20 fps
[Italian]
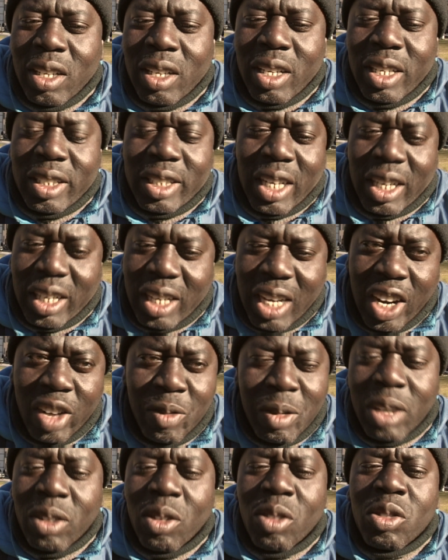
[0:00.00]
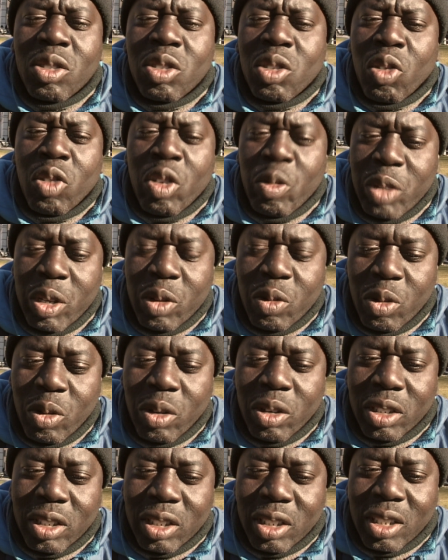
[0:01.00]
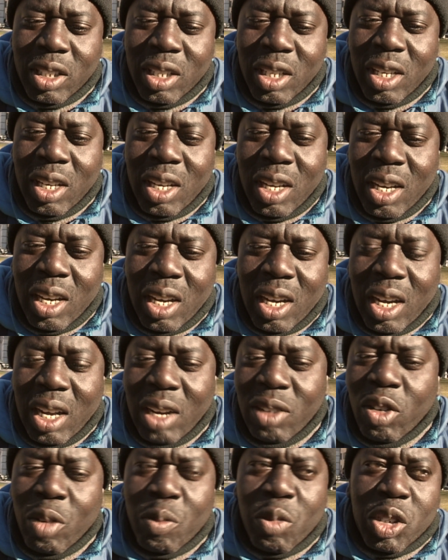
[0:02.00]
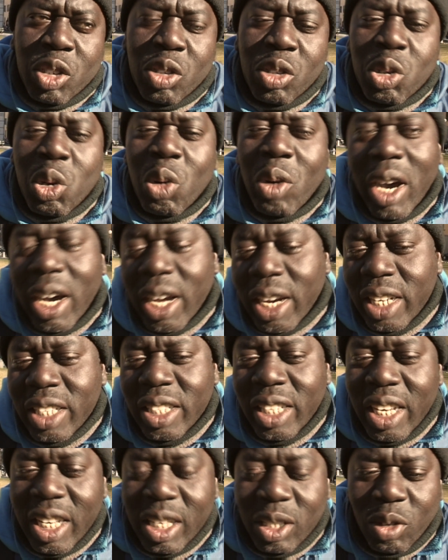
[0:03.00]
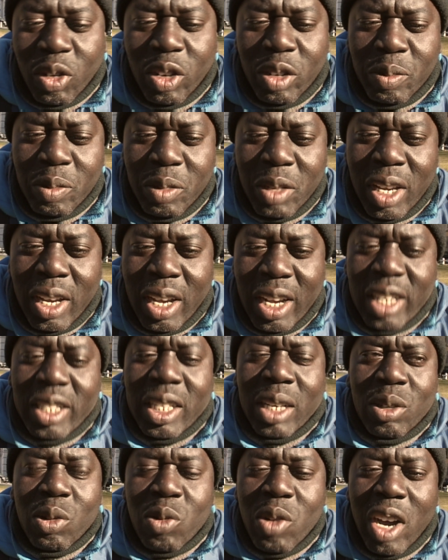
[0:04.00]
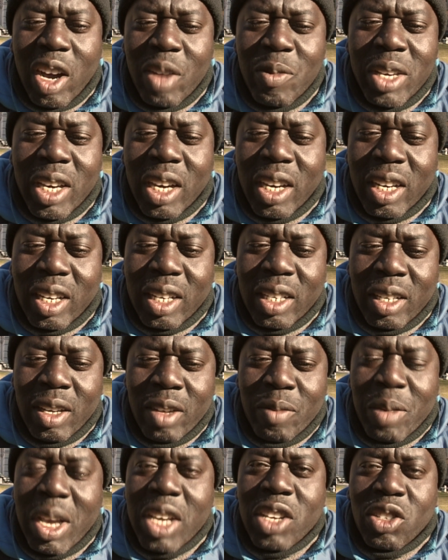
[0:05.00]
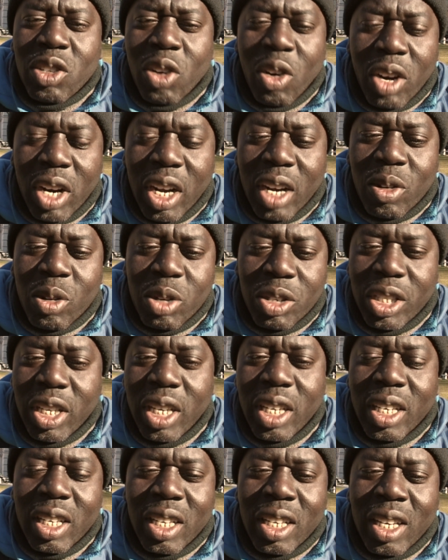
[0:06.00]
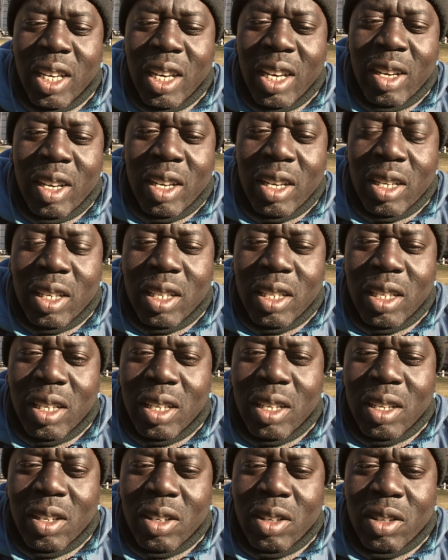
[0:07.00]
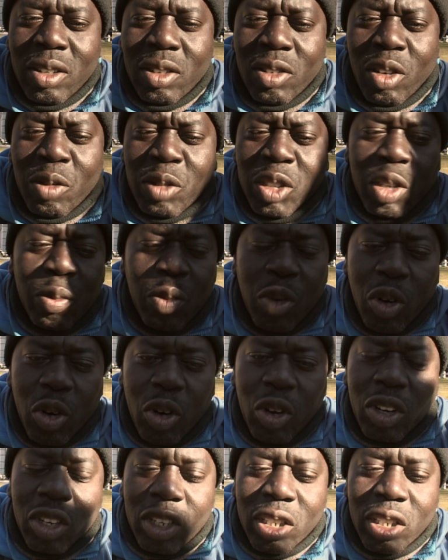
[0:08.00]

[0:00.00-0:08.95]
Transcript: e cercare ma non sono più. Allora non posso trovare indietro, ho lasciato qua la mia pensione così non si può.